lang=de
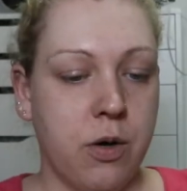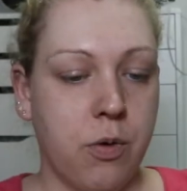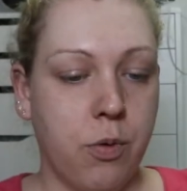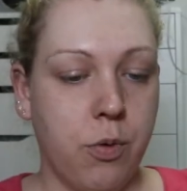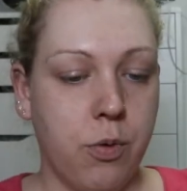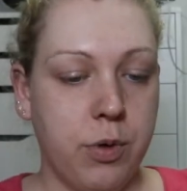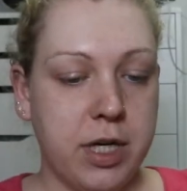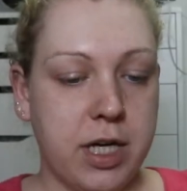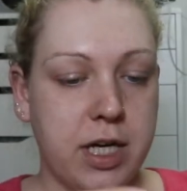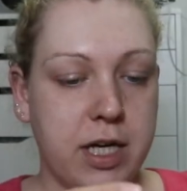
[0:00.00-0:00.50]

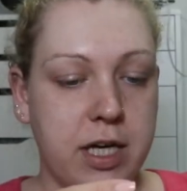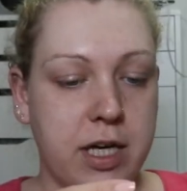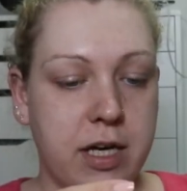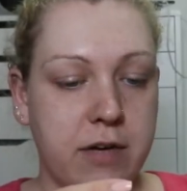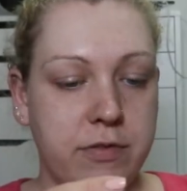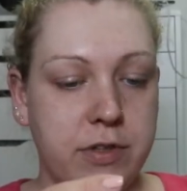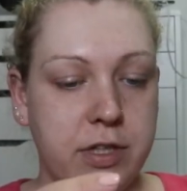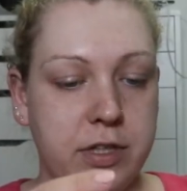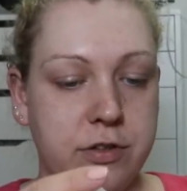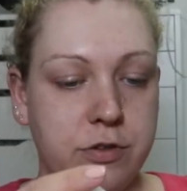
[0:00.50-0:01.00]
Oder
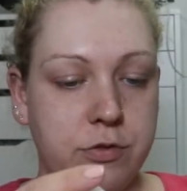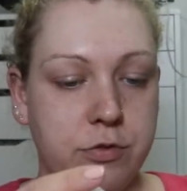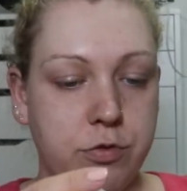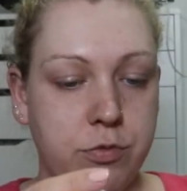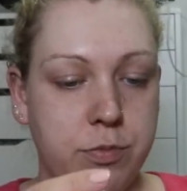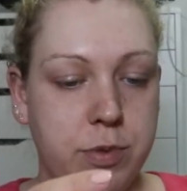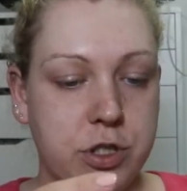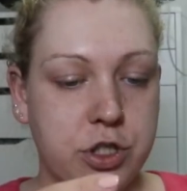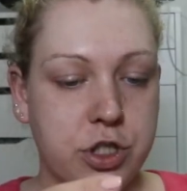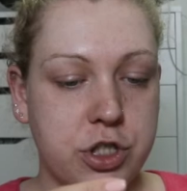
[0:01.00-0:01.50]
er wird
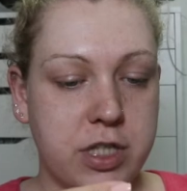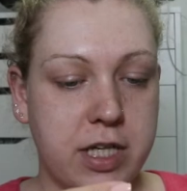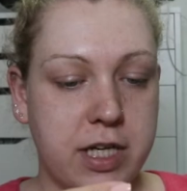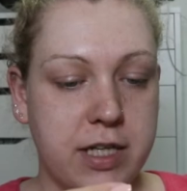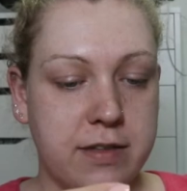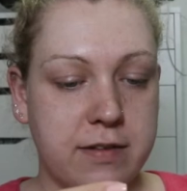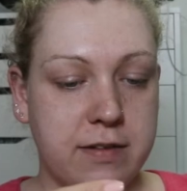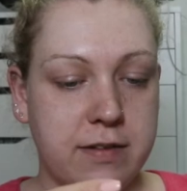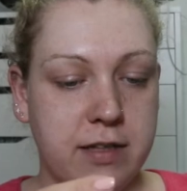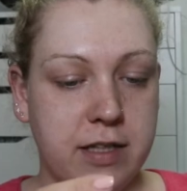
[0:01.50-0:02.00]
super
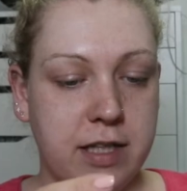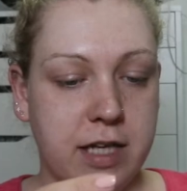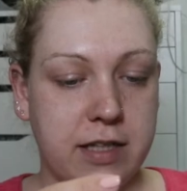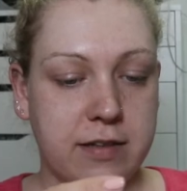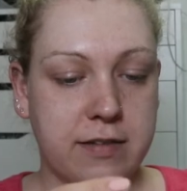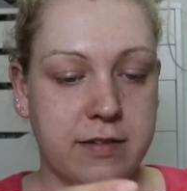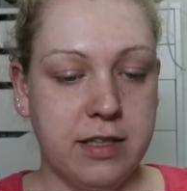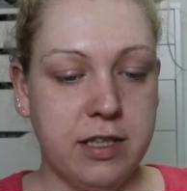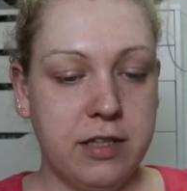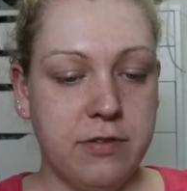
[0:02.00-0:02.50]
schnell zäh
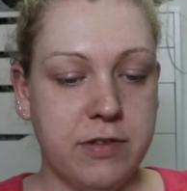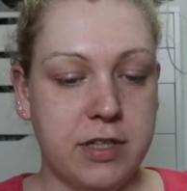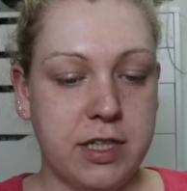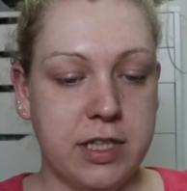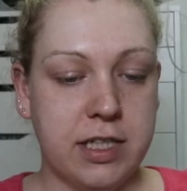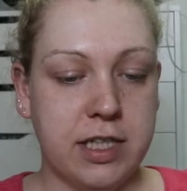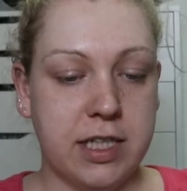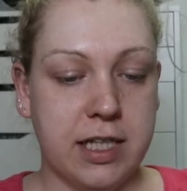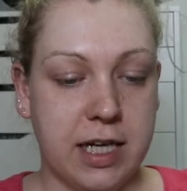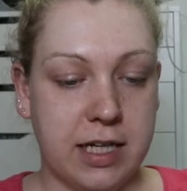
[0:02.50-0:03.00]
an sich. Wenn
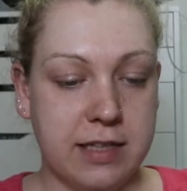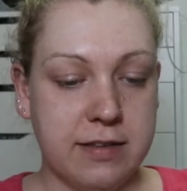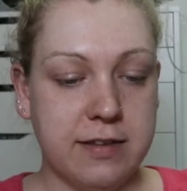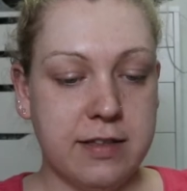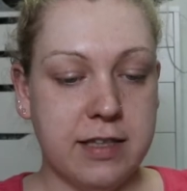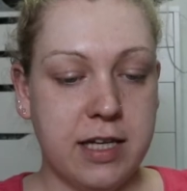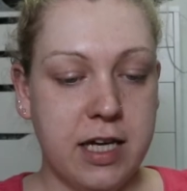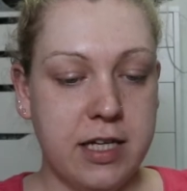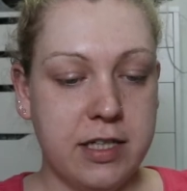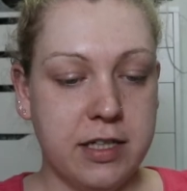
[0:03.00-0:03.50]
ich ihn
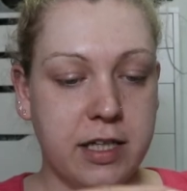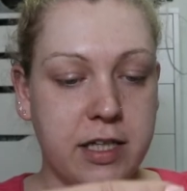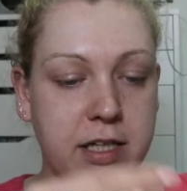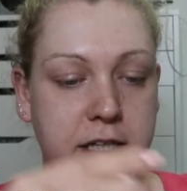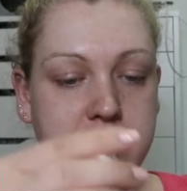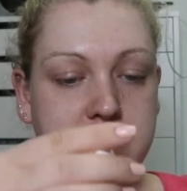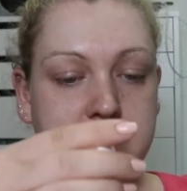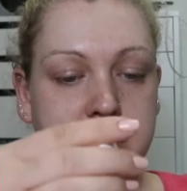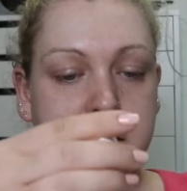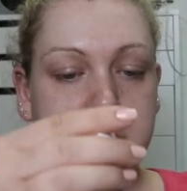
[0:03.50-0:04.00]
ganz
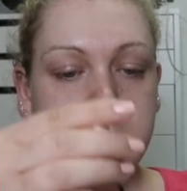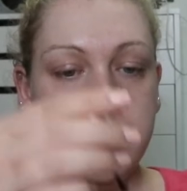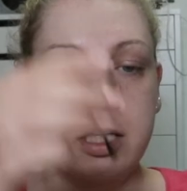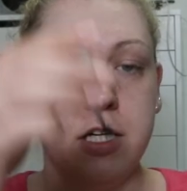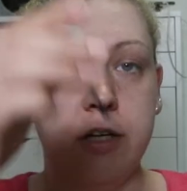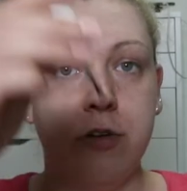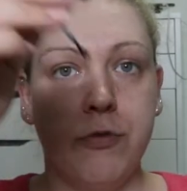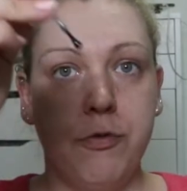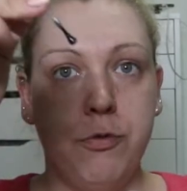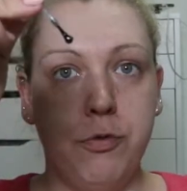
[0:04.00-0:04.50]
reindrehe,
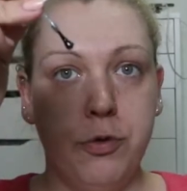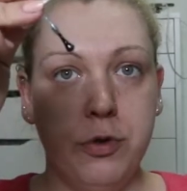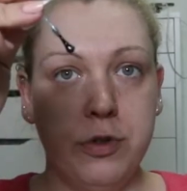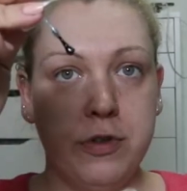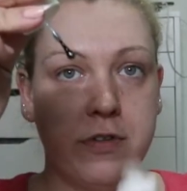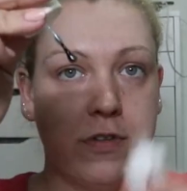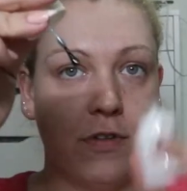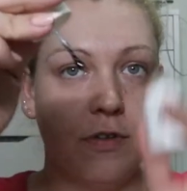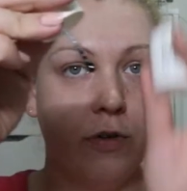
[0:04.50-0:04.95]
wird es